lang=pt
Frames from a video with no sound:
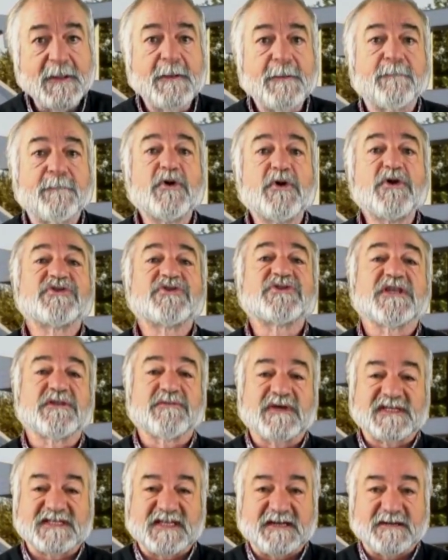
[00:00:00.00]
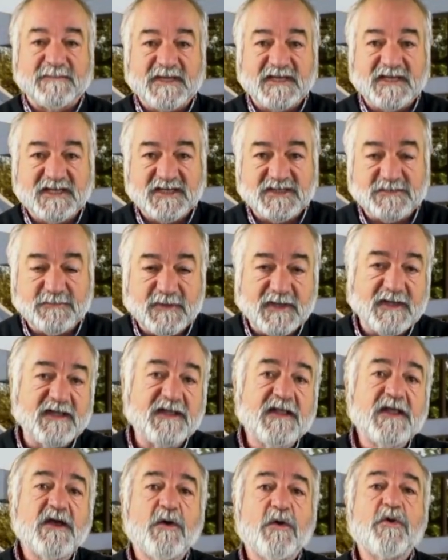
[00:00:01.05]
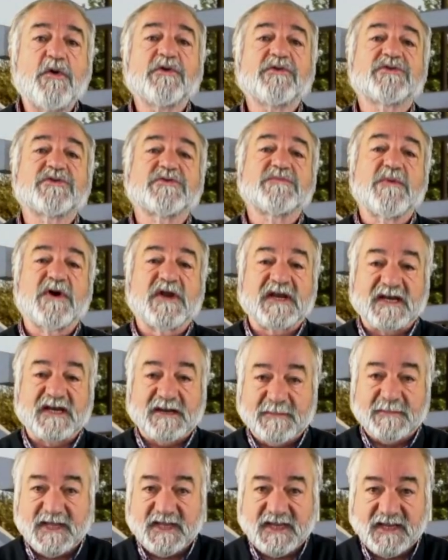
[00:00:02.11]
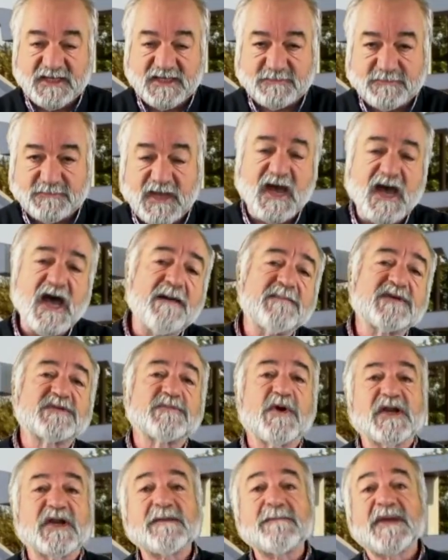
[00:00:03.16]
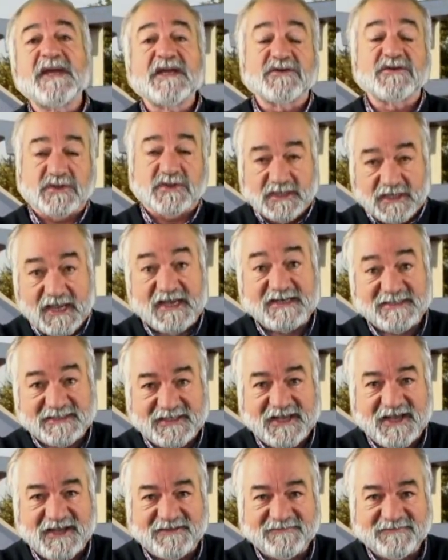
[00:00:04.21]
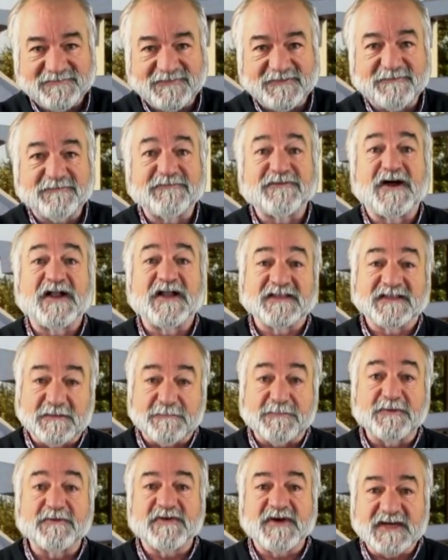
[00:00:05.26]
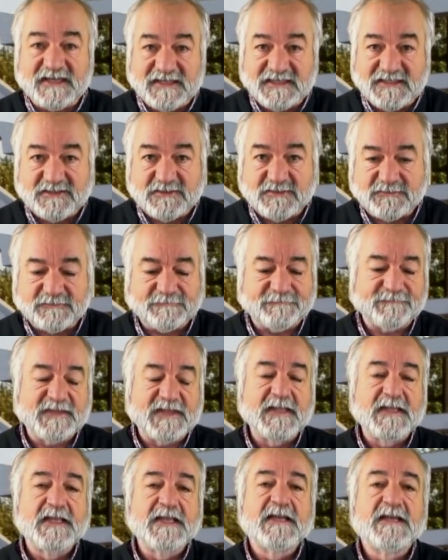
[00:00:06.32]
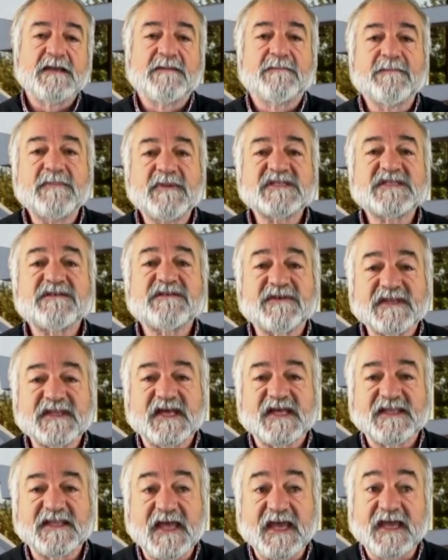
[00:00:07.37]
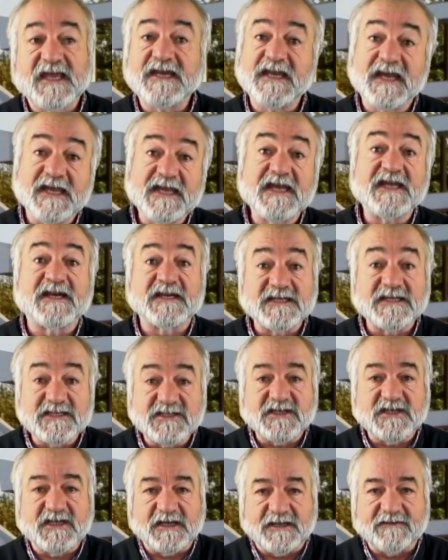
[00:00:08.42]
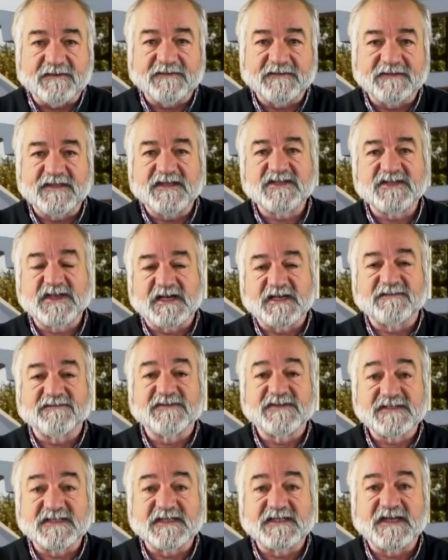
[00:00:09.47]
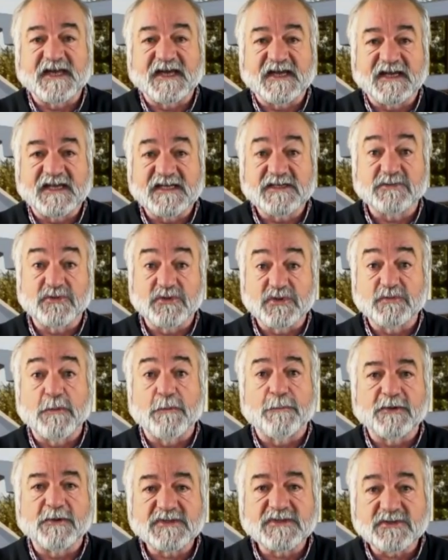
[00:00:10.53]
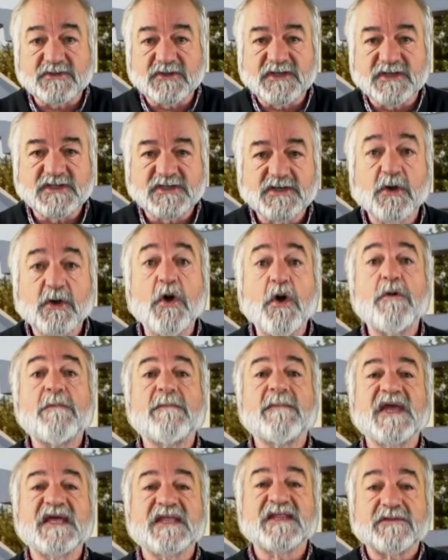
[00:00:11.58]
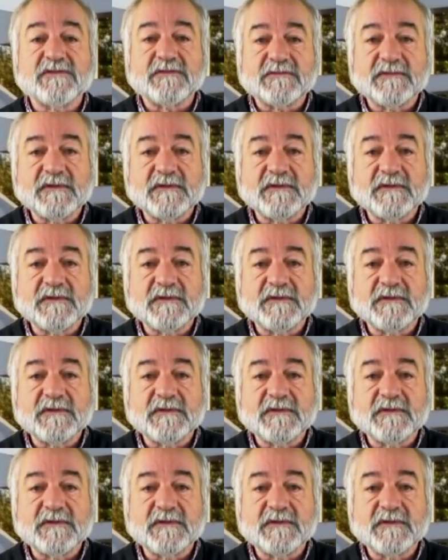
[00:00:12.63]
Muitos adoecem na mesma, outros morrem na mesma. Ah, mas morrem menos. Lá está. Falta provar isso. Mas a verdade é que ninguém arrisca deixar de vacinar as suas populações com medo